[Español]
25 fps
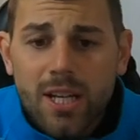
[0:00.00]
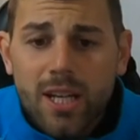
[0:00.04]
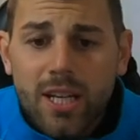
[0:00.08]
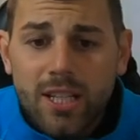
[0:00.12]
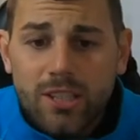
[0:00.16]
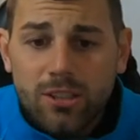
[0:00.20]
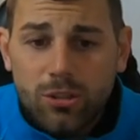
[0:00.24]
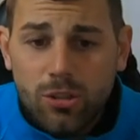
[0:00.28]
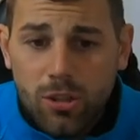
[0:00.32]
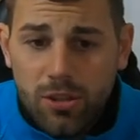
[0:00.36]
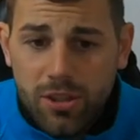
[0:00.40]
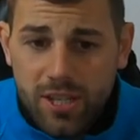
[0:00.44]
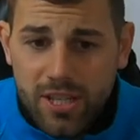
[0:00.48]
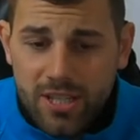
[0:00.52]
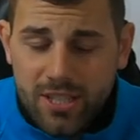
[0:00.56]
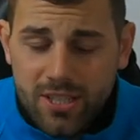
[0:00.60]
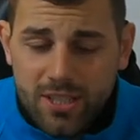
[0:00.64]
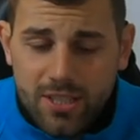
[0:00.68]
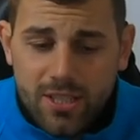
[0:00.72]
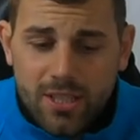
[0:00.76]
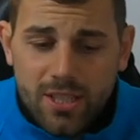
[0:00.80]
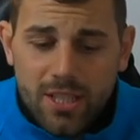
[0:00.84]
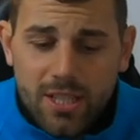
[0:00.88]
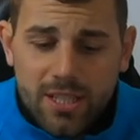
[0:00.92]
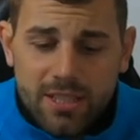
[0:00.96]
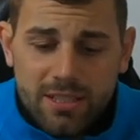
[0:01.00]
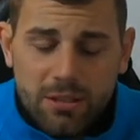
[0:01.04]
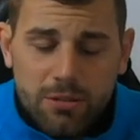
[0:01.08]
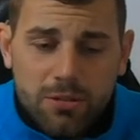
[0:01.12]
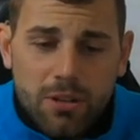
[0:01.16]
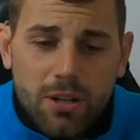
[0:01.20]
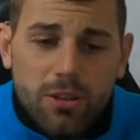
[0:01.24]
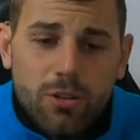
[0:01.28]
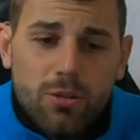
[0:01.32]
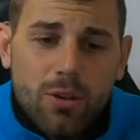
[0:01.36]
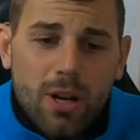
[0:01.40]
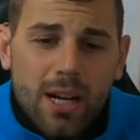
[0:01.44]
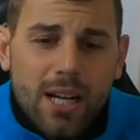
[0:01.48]
Entonces, estamos
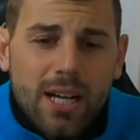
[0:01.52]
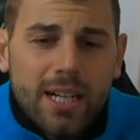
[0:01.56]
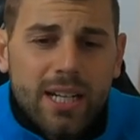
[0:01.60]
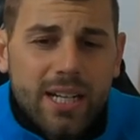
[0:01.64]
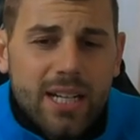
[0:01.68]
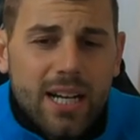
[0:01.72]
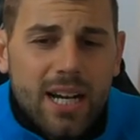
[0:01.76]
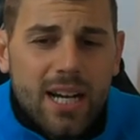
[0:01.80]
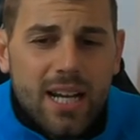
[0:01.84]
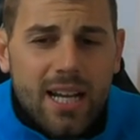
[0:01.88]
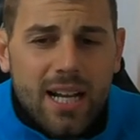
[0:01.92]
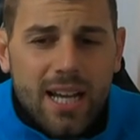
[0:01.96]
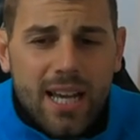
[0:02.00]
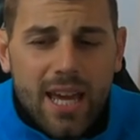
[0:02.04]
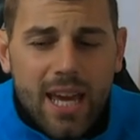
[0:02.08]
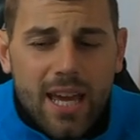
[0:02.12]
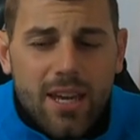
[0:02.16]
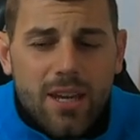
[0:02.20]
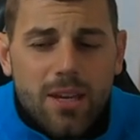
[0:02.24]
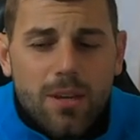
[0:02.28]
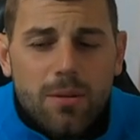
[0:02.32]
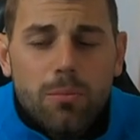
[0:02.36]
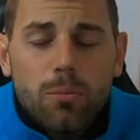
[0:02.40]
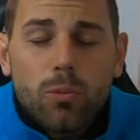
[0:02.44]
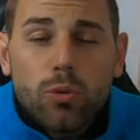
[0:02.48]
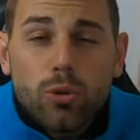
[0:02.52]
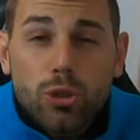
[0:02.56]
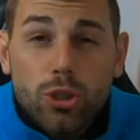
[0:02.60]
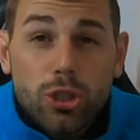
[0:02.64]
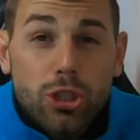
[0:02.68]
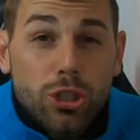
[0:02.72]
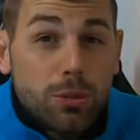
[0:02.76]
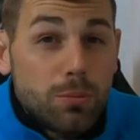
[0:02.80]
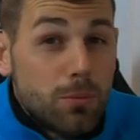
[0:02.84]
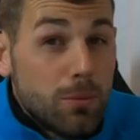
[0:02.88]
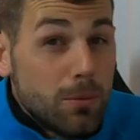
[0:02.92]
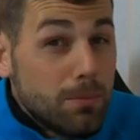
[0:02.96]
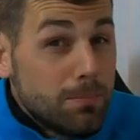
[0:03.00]
hablando de una carrera en la que hay
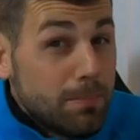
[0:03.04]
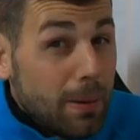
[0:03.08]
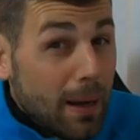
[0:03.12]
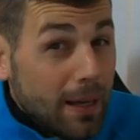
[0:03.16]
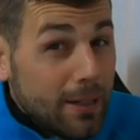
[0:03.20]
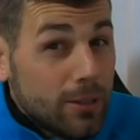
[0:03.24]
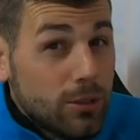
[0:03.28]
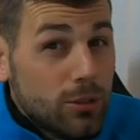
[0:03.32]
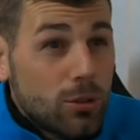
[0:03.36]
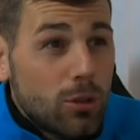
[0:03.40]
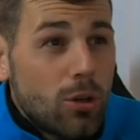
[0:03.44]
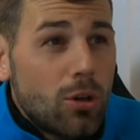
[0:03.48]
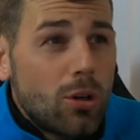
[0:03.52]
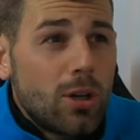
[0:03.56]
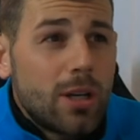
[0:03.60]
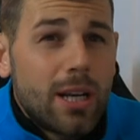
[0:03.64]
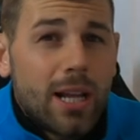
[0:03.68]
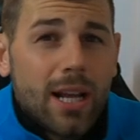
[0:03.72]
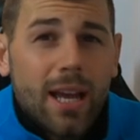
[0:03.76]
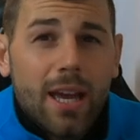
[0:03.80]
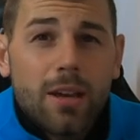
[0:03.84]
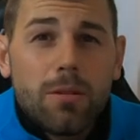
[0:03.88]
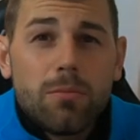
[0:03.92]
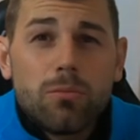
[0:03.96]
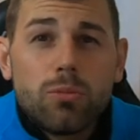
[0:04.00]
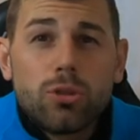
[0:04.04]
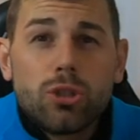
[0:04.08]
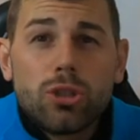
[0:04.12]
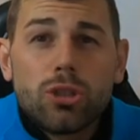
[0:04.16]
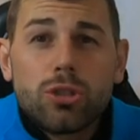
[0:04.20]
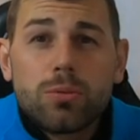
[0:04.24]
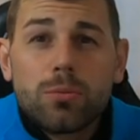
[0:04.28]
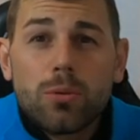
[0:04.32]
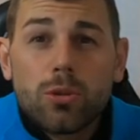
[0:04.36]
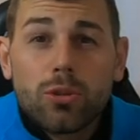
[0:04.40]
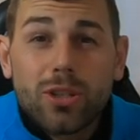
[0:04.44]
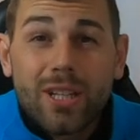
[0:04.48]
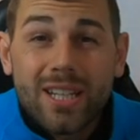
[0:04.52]
muchísimo impacto, en la que hay
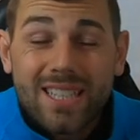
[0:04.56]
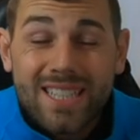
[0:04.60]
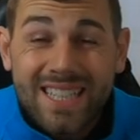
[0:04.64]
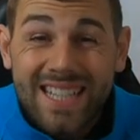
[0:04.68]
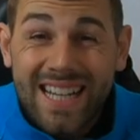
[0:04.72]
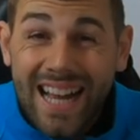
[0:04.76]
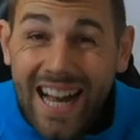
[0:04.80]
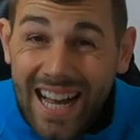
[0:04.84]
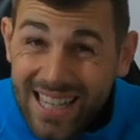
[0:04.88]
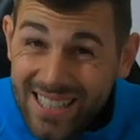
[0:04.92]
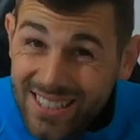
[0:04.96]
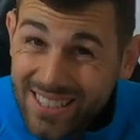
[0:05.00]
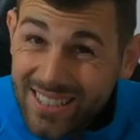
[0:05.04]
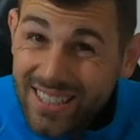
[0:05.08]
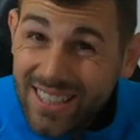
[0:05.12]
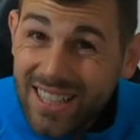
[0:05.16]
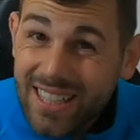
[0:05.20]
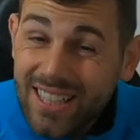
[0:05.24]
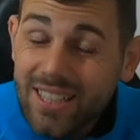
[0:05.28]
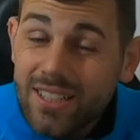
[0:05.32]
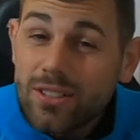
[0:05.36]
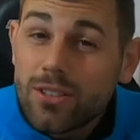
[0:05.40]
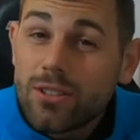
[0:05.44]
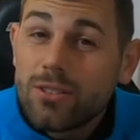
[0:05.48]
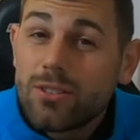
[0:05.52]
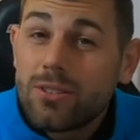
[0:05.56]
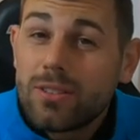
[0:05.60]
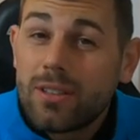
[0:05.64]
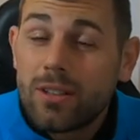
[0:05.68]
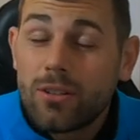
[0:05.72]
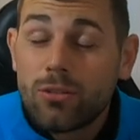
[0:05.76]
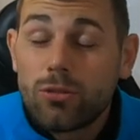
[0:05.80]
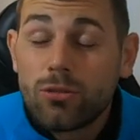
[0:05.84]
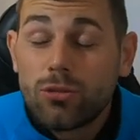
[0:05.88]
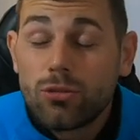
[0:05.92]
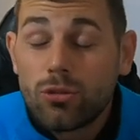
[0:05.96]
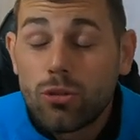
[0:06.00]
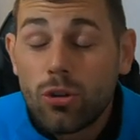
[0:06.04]
muchísimo desgaste,
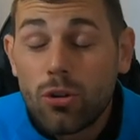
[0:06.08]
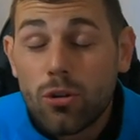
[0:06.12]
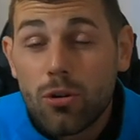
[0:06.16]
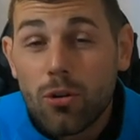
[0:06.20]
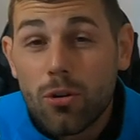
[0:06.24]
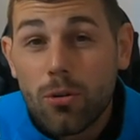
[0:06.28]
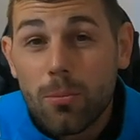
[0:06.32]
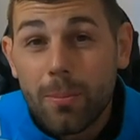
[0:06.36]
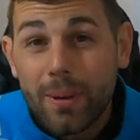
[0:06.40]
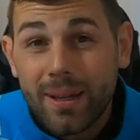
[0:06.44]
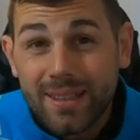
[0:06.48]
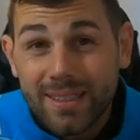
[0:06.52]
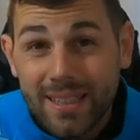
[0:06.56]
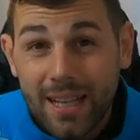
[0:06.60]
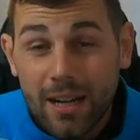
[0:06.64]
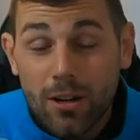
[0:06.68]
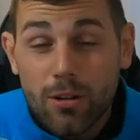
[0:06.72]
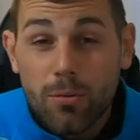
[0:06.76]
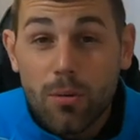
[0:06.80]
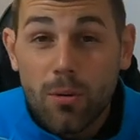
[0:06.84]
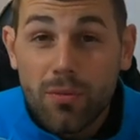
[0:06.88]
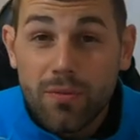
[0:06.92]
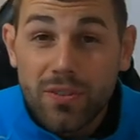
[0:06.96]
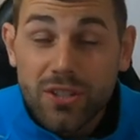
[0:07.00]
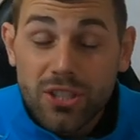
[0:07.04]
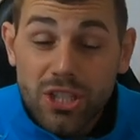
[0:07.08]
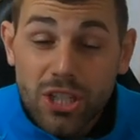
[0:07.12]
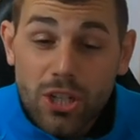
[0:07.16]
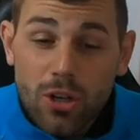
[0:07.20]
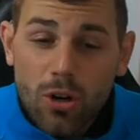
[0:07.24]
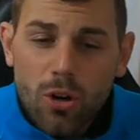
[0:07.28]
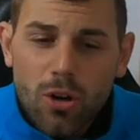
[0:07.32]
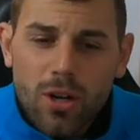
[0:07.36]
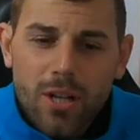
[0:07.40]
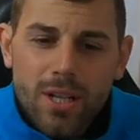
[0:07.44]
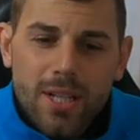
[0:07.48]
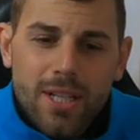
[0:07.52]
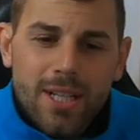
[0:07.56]
no solo mental como
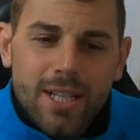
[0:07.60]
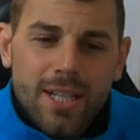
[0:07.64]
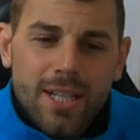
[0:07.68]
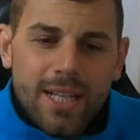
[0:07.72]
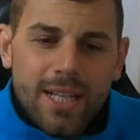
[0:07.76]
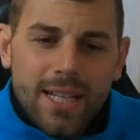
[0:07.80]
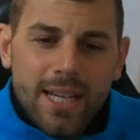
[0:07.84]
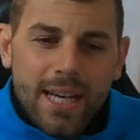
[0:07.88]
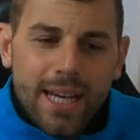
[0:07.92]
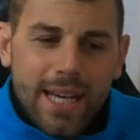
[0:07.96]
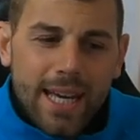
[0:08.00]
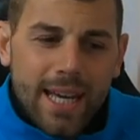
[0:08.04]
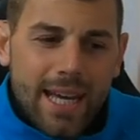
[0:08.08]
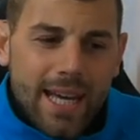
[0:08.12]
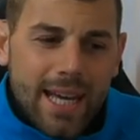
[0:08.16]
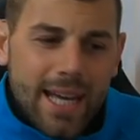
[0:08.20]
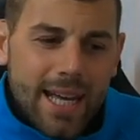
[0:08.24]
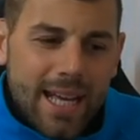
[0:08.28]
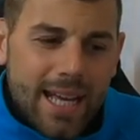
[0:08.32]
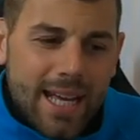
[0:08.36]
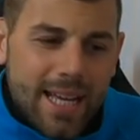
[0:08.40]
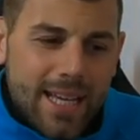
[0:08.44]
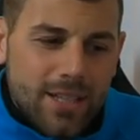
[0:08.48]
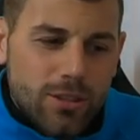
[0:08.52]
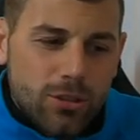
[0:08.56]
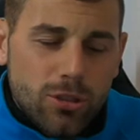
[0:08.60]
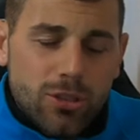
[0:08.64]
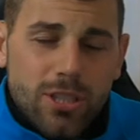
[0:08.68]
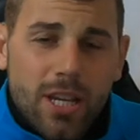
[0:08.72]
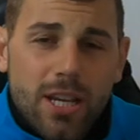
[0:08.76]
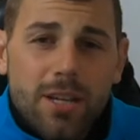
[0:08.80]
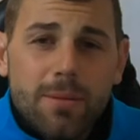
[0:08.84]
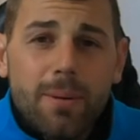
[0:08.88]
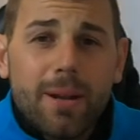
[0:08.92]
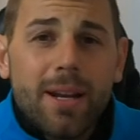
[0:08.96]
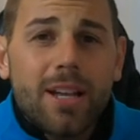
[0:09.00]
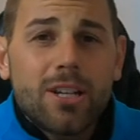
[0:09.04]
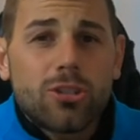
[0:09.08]
físico. Eh, entonces
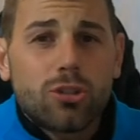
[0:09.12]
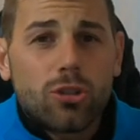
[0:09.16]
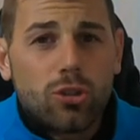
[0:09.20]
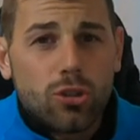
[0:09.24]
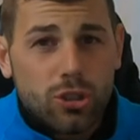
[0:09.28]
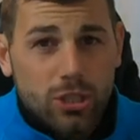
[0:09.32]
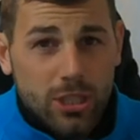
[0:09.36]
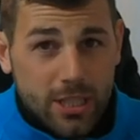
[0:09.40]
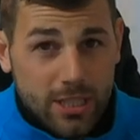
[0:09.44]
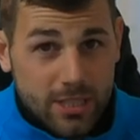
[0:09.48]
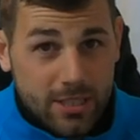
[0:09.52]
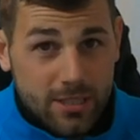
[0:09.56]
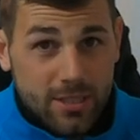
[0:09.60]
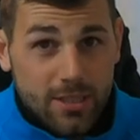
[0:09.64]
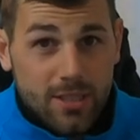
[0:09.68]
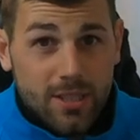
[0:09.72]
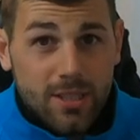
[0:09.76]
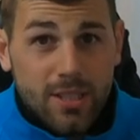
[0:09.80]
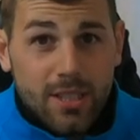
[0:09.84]
hay varias cosas.